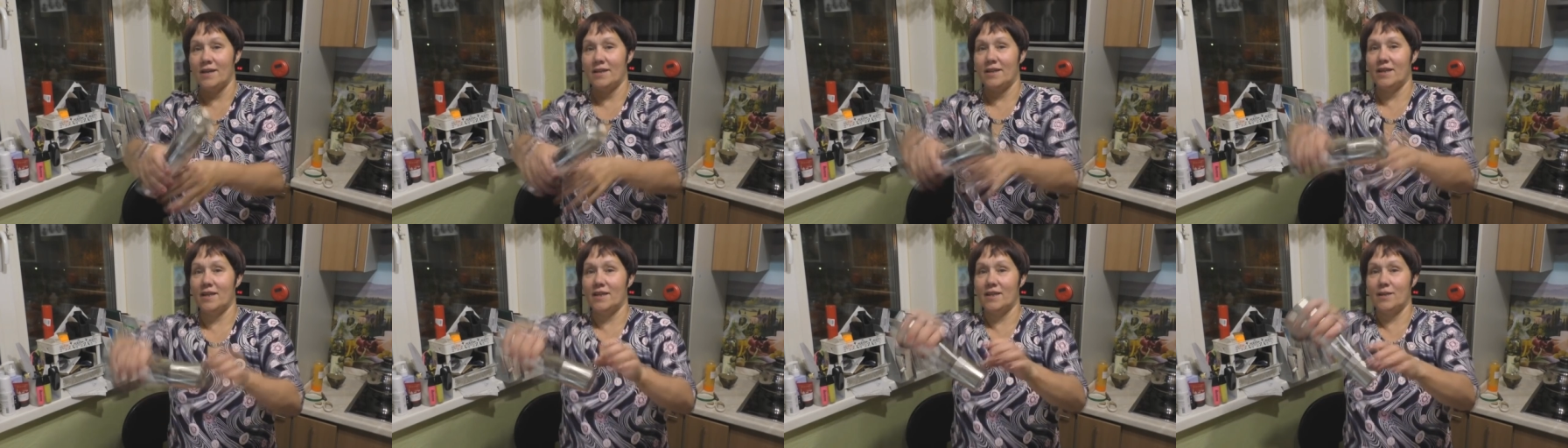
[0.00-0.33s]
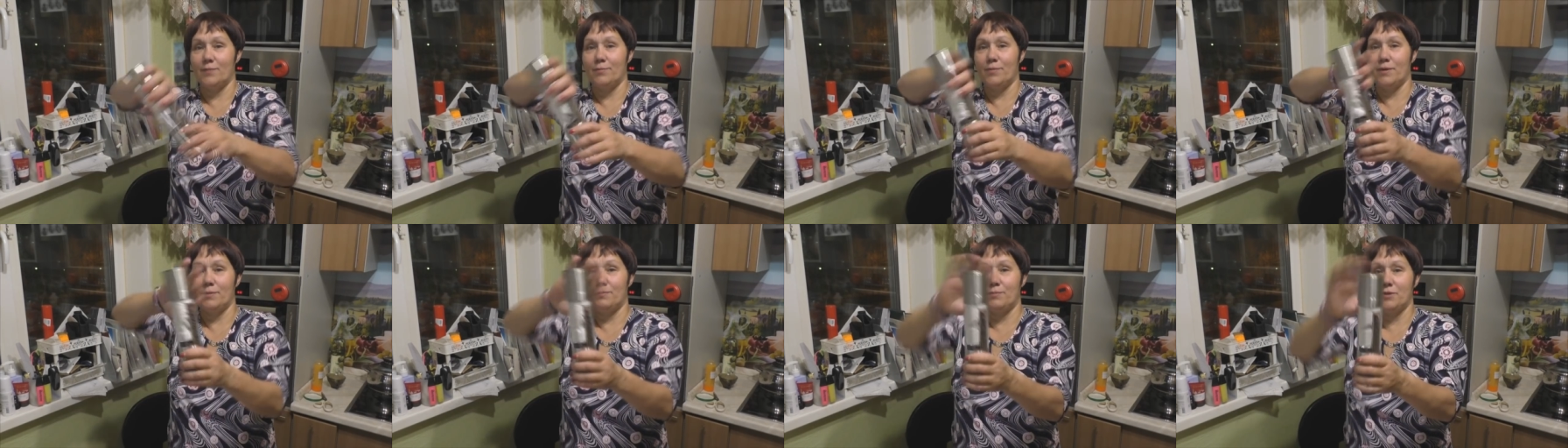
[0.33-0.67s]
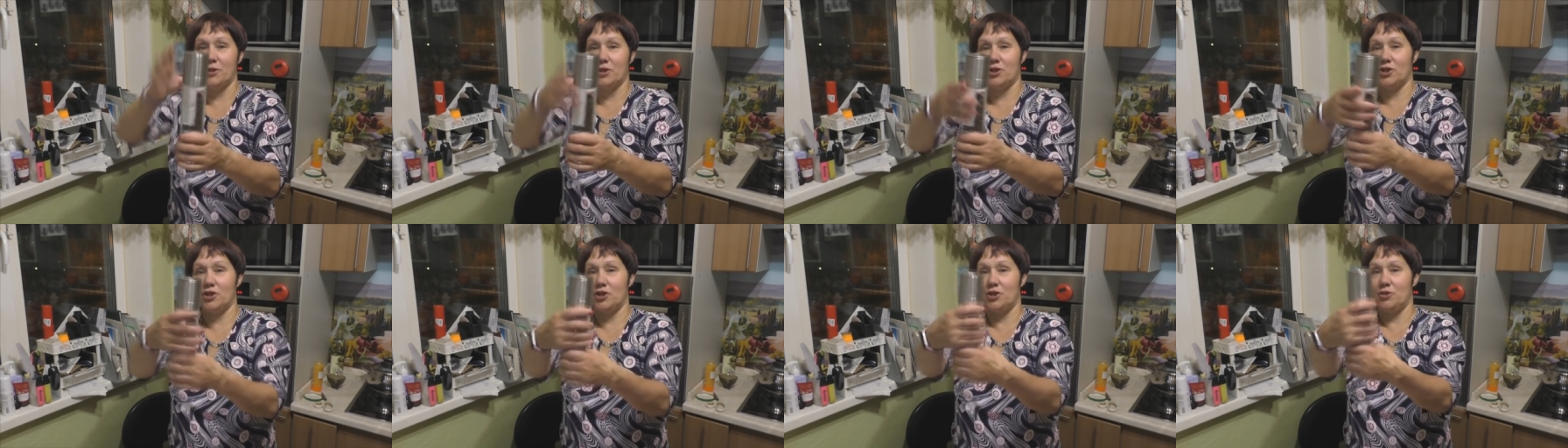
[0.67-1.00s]
Надо
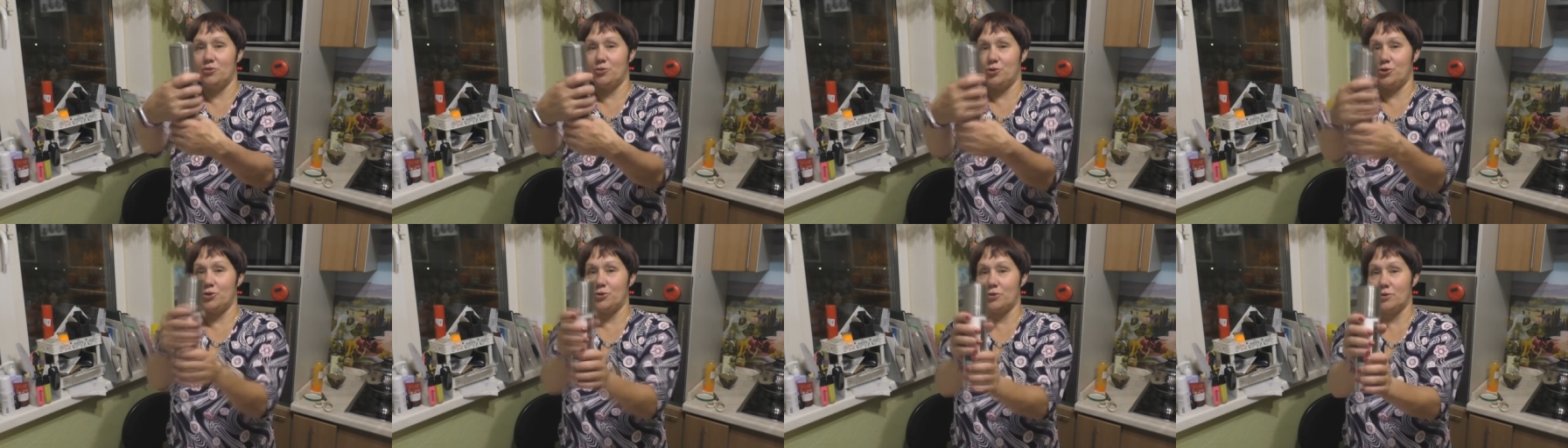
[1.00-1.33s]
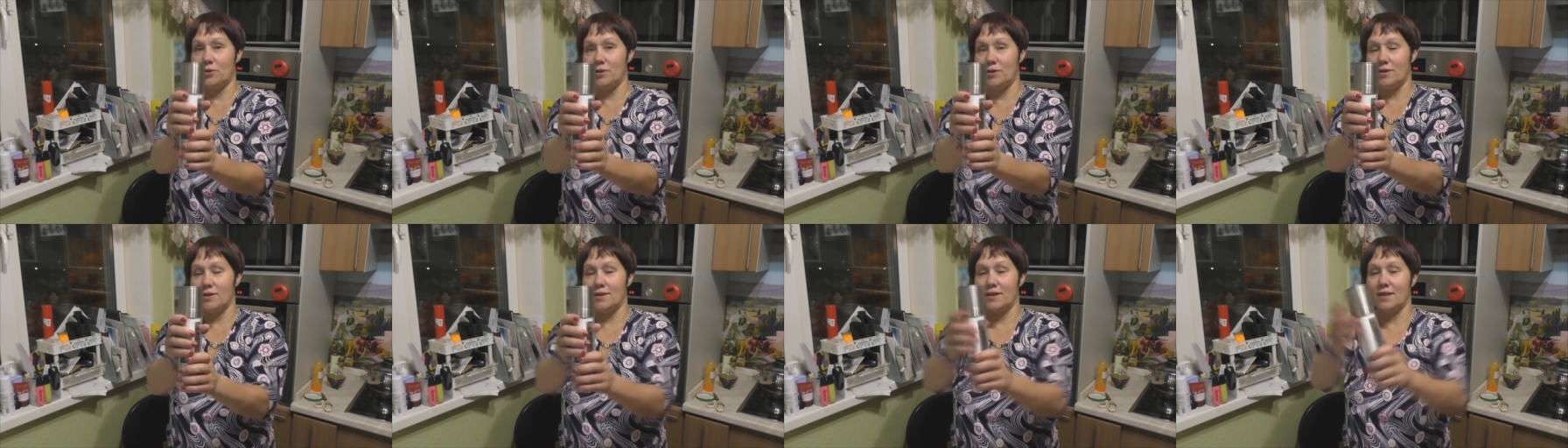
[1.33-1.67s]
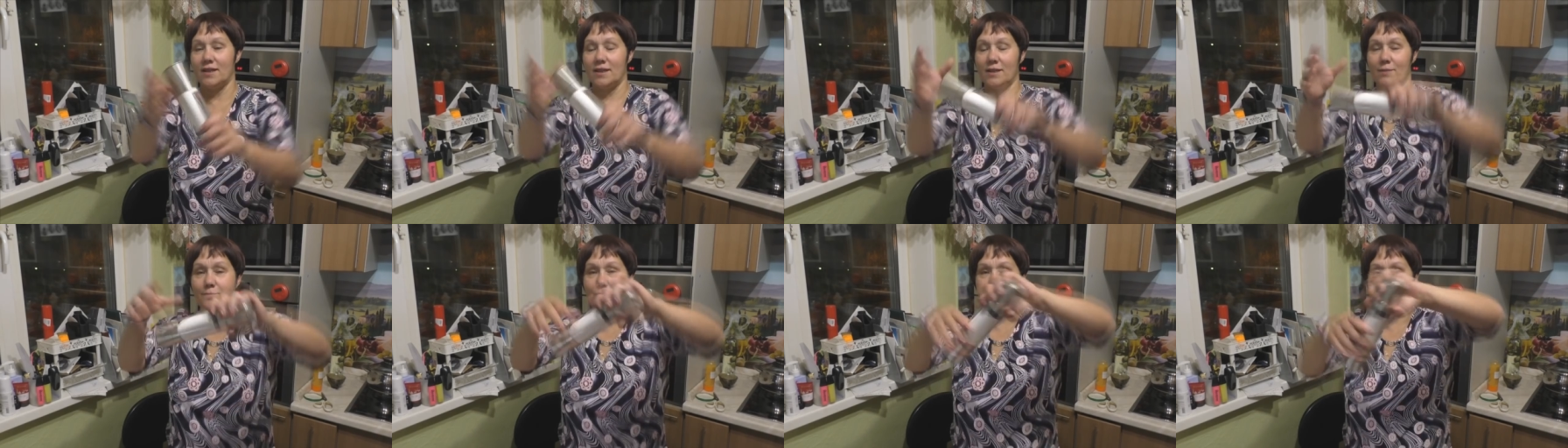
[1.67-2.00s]
поперчить чук,
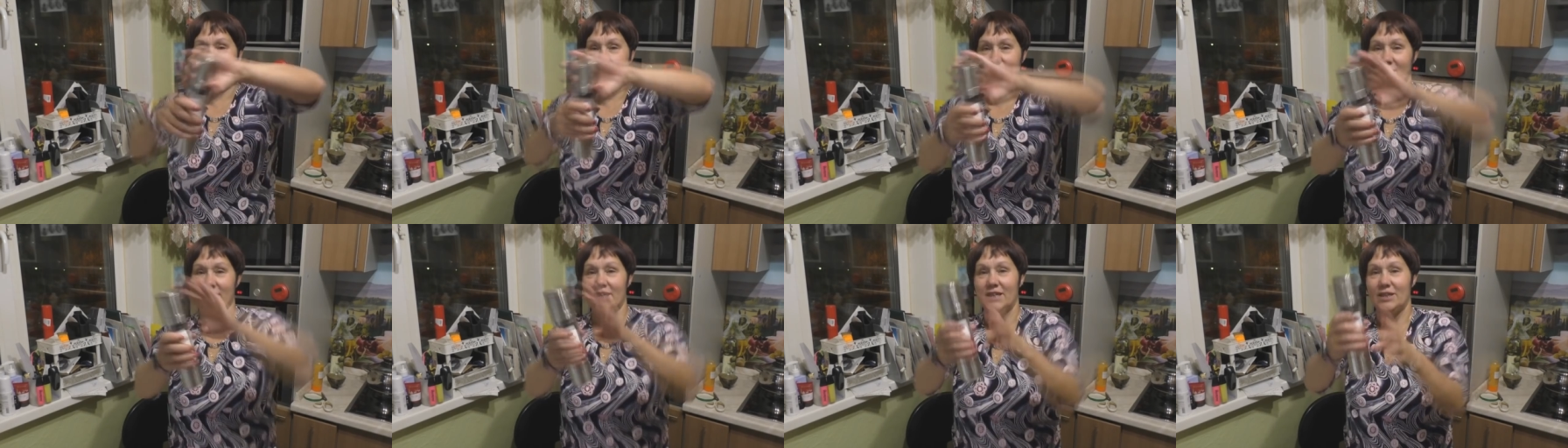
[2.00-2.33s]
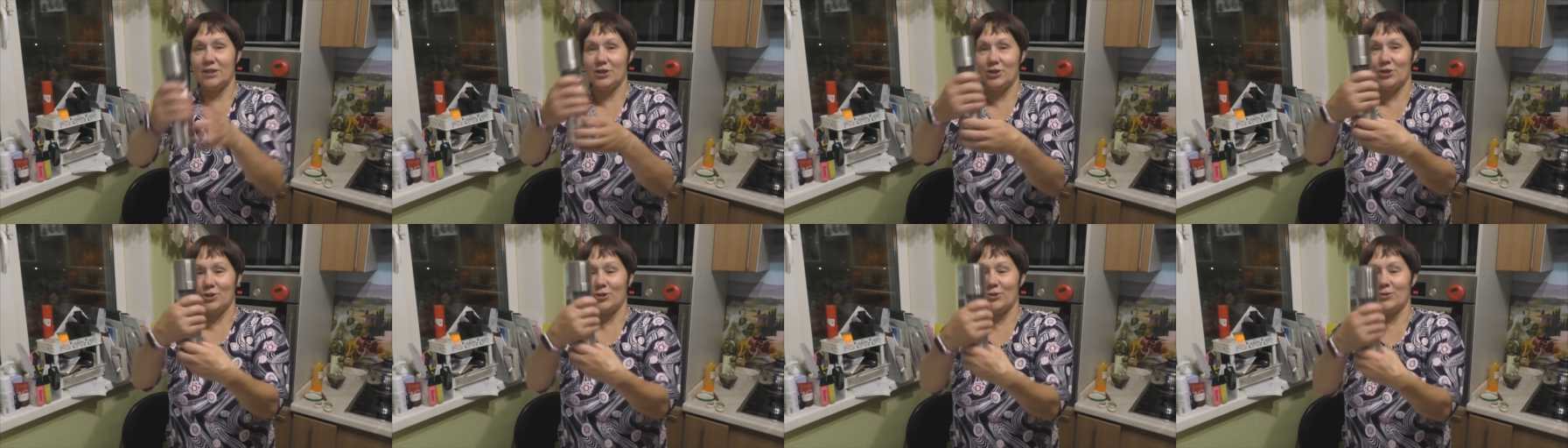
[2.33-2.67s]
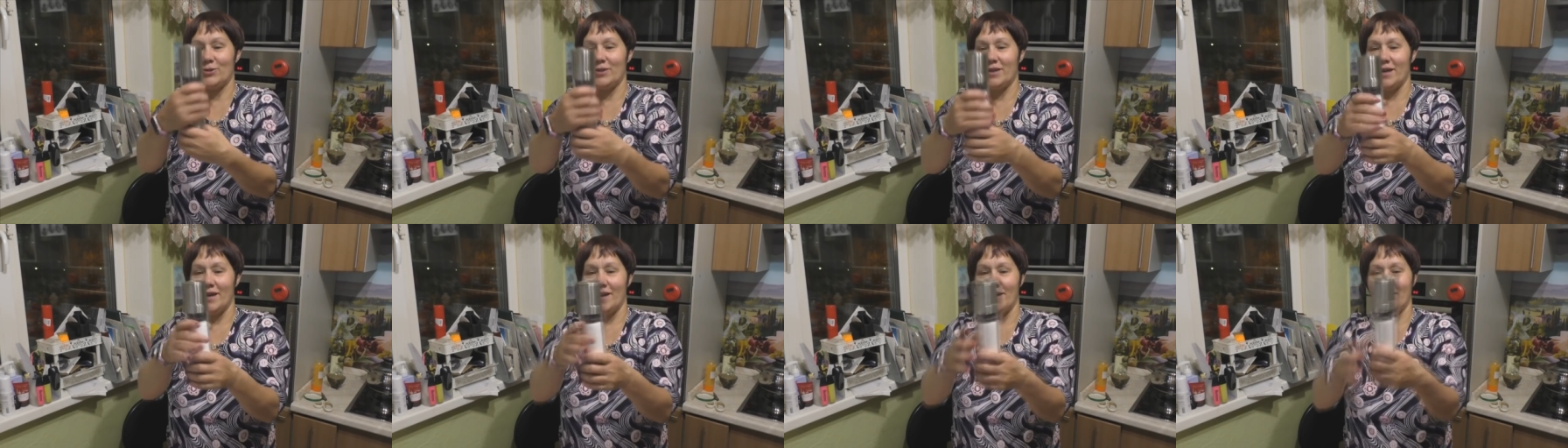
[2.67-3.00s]
надо посолить
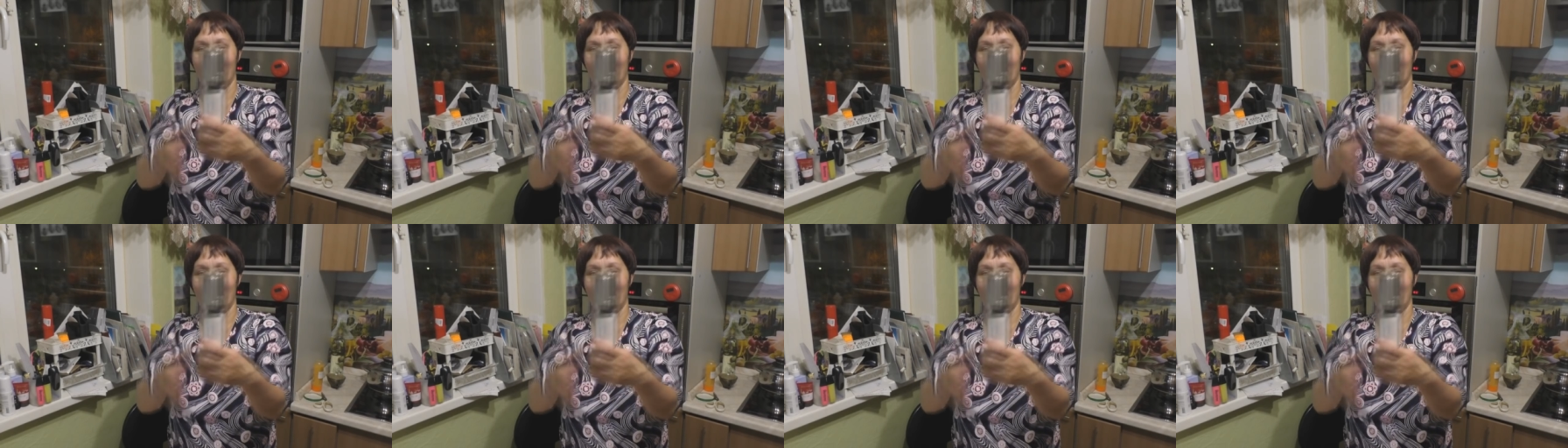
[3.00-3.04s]
чук,